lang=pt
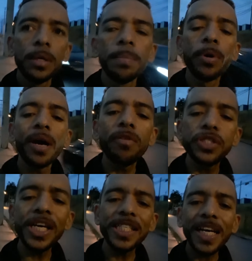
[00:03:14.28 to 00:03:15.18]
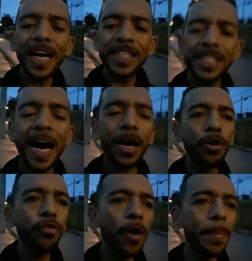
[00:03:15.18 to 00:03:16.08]
Porque vocês casaram
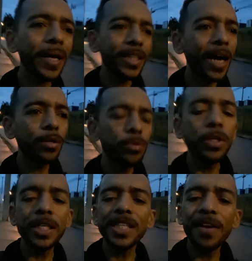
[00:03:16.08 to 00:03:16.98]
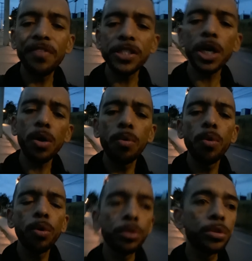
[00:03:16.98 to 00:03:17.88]
não foi para estar tá com desavença com
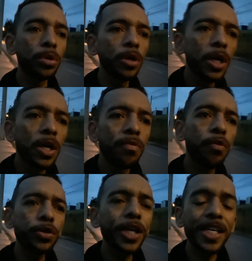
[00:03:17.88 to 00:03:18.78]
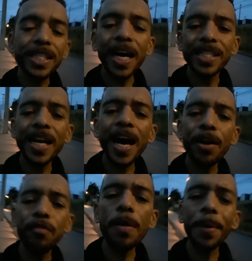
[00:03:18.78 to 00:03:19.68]
o outro. Vocês casaram
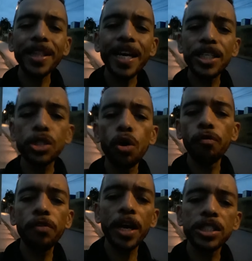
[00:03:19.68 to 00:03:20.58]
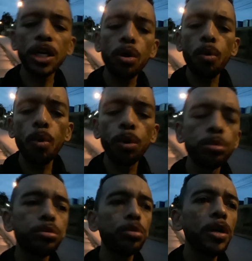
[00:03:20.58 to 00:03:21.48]
não foi para ter desconfiança com o
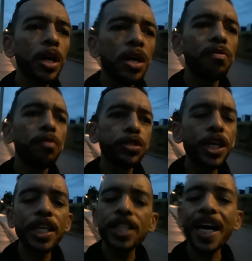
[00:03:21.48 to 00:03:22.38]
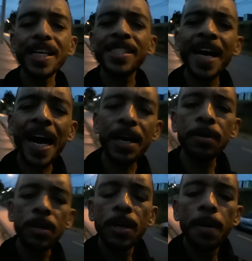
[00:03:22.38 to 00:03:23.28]
outro. Vocês casaram
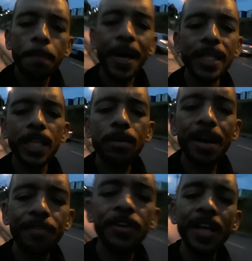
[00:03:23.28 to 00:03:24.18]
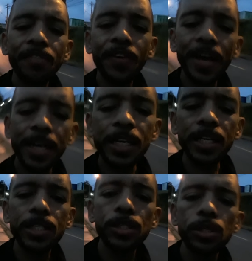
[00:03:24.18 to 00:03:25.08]
para ter uma vida
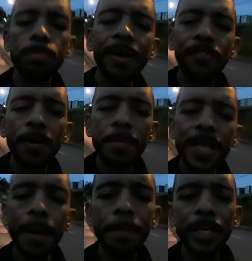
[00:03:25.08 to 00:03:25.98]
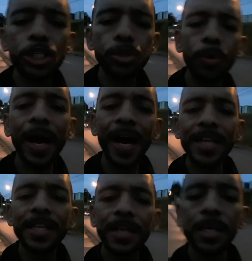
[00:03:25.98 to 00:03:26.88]
feliz, uma família
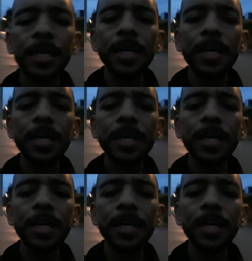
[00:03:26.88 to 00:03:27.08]
abençoada,